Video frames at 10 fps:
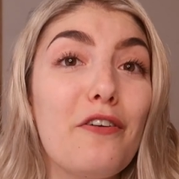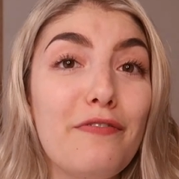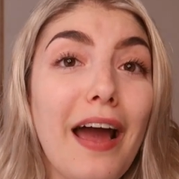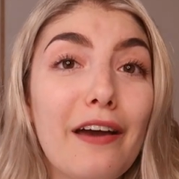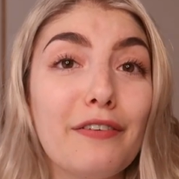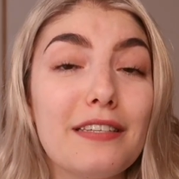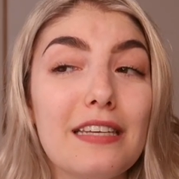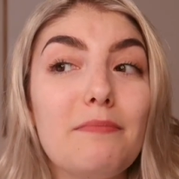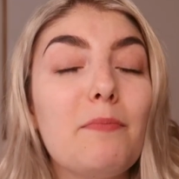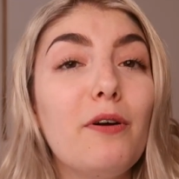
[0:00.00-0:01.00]
un fer à
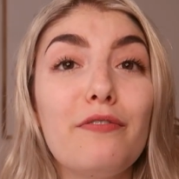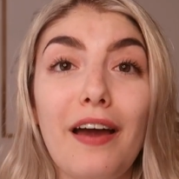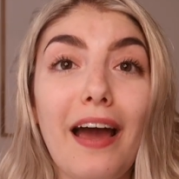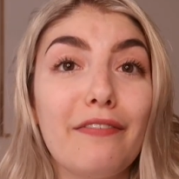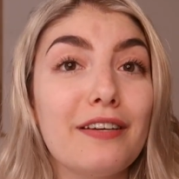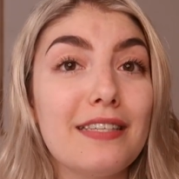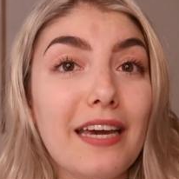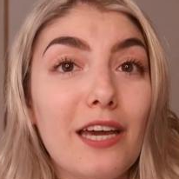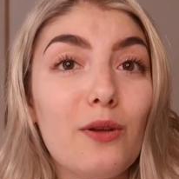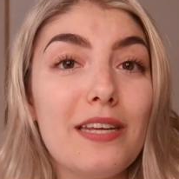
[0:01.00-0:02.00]
friser, mais pas un fer à friser
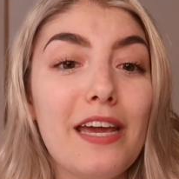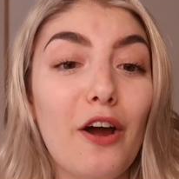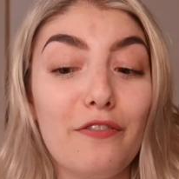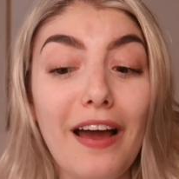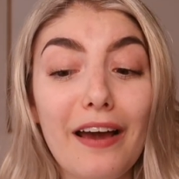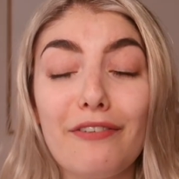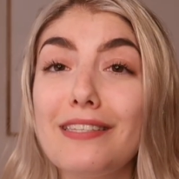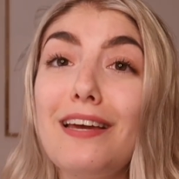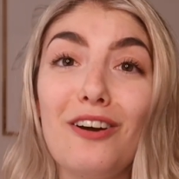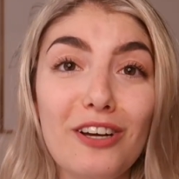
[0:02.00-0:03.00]
régulier, un fer à
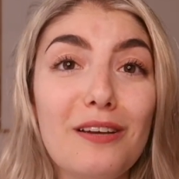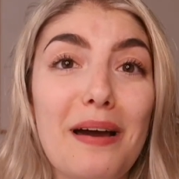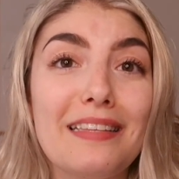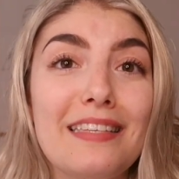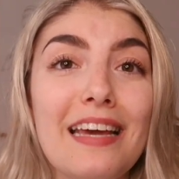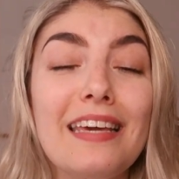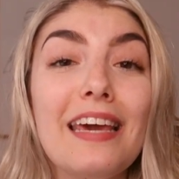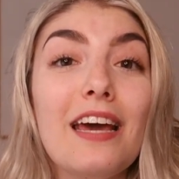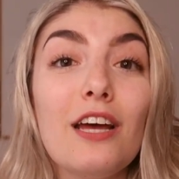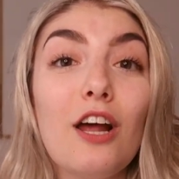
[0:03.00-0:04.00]
friser automatique,
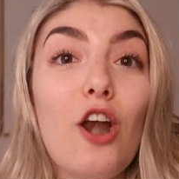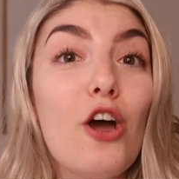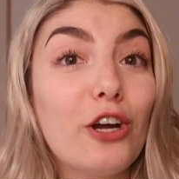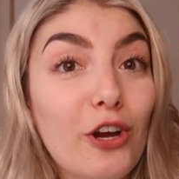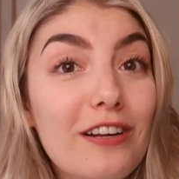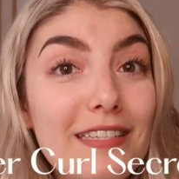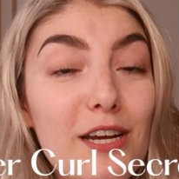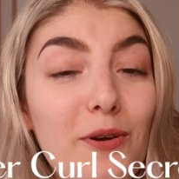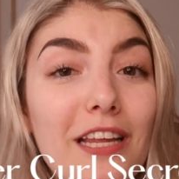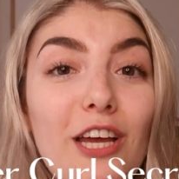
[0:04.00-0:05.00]
le Curl
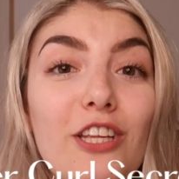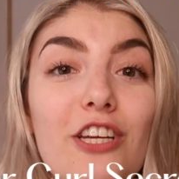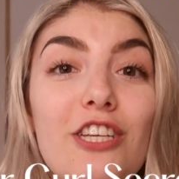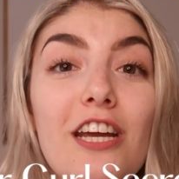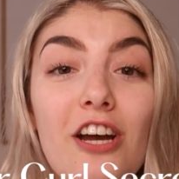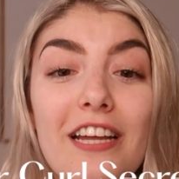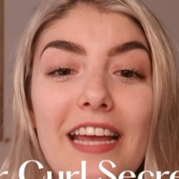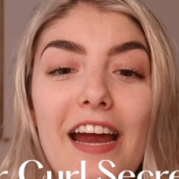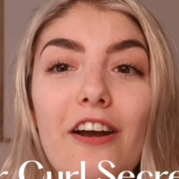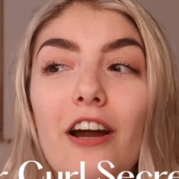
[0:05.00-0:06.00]
Secret de chez
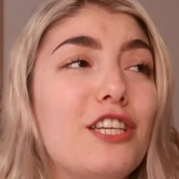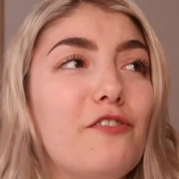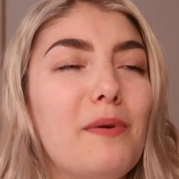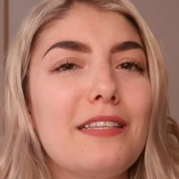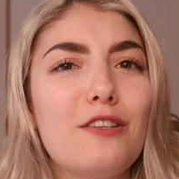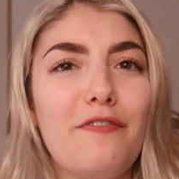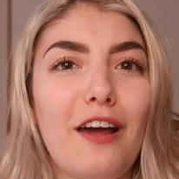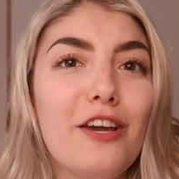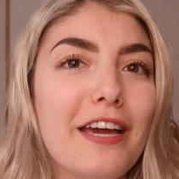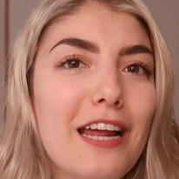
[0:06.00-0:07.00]
Conair. J'ai vu passer ce
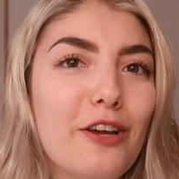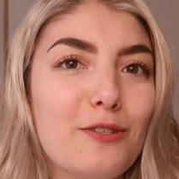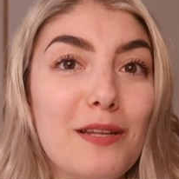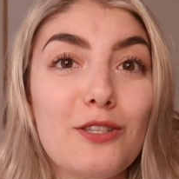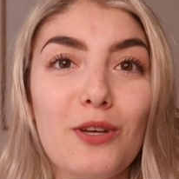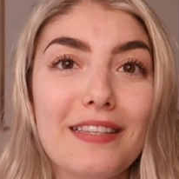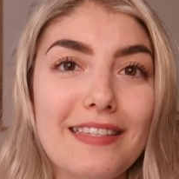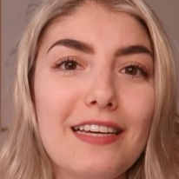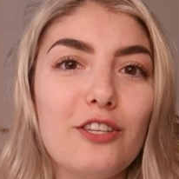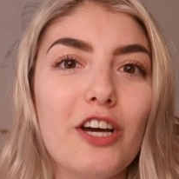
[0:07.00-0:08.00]
fer-là il y a quelques semaines sur
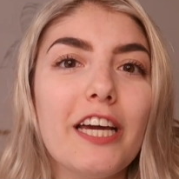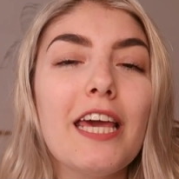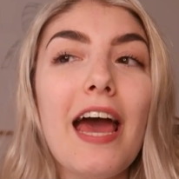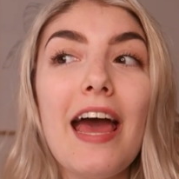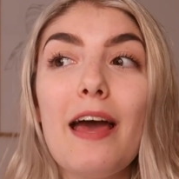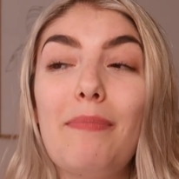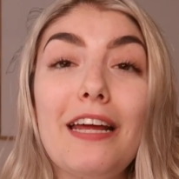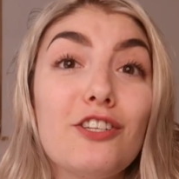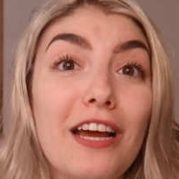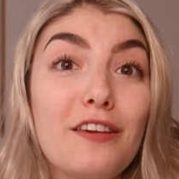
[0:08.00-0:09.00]
TikTok plein
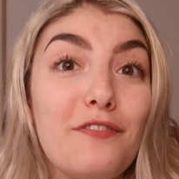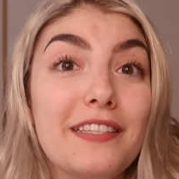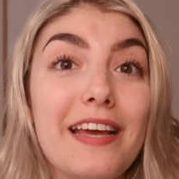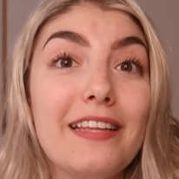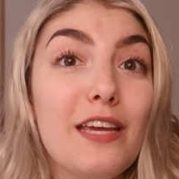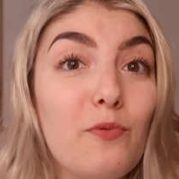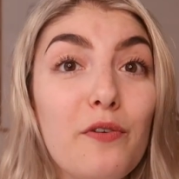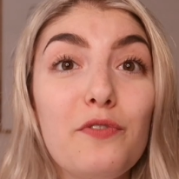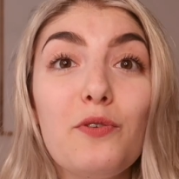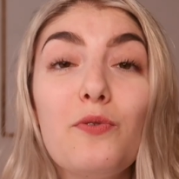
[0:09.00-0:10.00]
de gens qui faisaient des
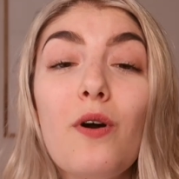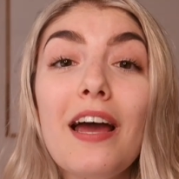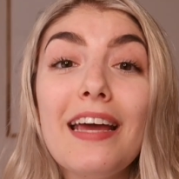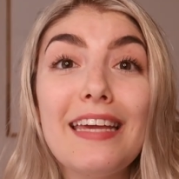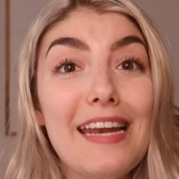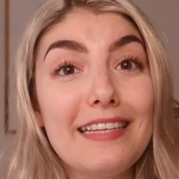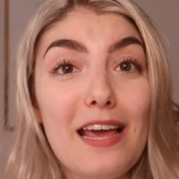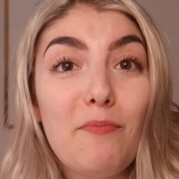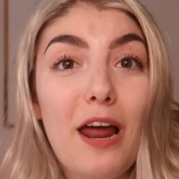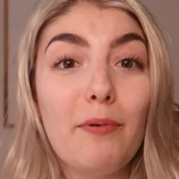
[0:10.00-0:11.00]
reviews, qui
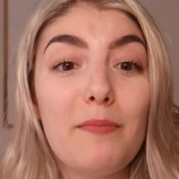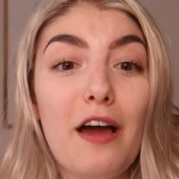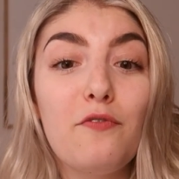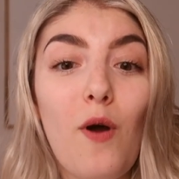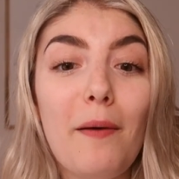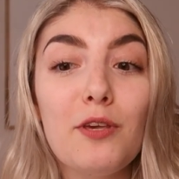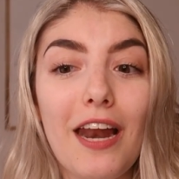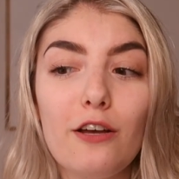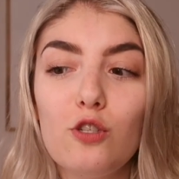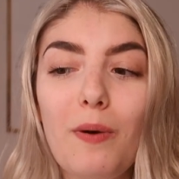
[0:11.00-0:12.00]
l'essayaient pour la première fois, puis il a
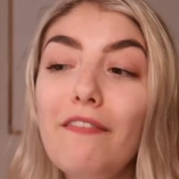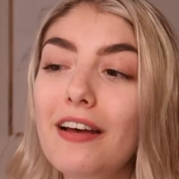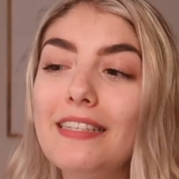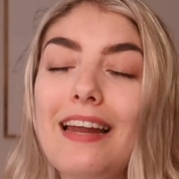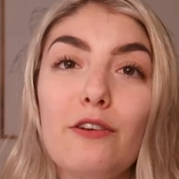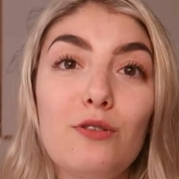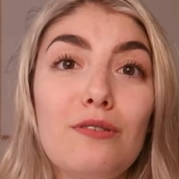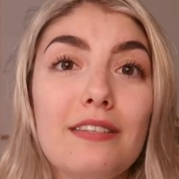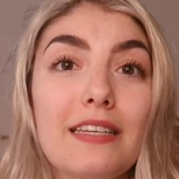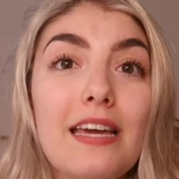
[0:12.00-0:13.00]
l'air super facile à
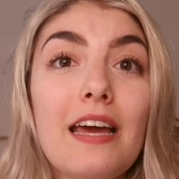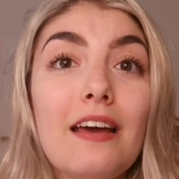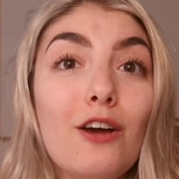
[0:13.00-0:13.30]
utiliser.